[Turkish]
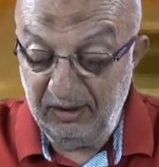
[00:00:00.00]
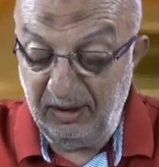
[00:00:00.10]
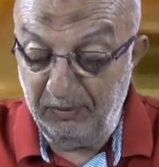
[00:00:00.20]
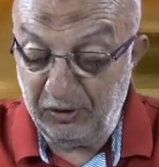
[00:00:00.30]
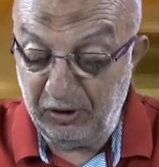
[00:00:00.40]

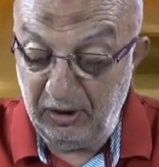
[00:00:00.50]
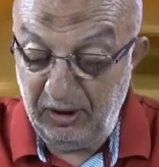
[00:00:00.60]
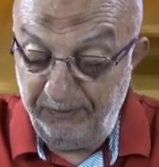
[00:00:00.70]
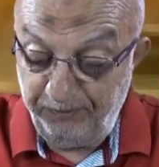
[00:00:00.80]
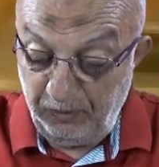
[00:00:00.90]

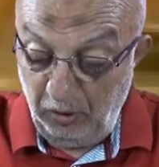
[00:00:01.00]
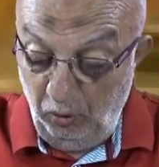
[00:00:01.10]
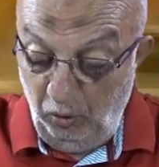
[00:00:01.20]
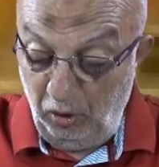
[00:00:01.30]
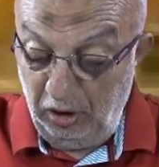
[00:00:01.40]
gemisini
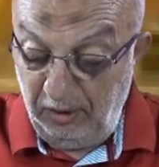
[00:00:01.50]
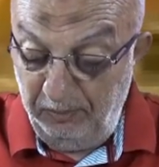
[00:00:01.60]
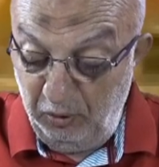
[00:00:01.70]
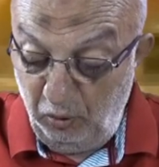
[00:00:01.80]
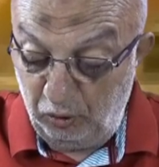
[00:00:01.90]

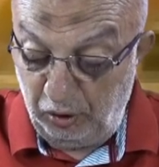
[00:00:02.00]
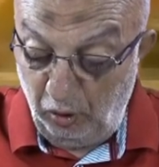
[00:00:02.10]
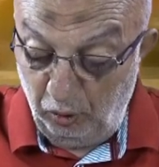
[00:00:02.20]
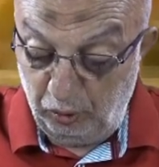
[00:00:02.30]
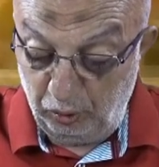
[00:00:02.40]
orada bir noktaya
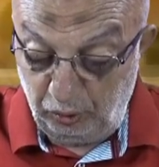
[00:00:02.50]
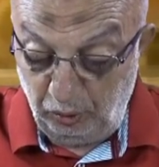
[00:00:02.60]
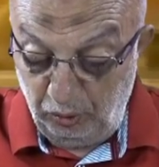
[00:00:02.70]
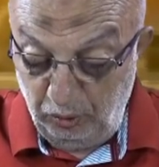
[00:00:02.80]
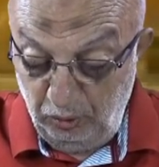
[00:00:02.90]

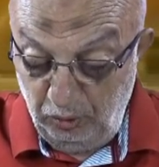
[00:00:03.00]
oturttu.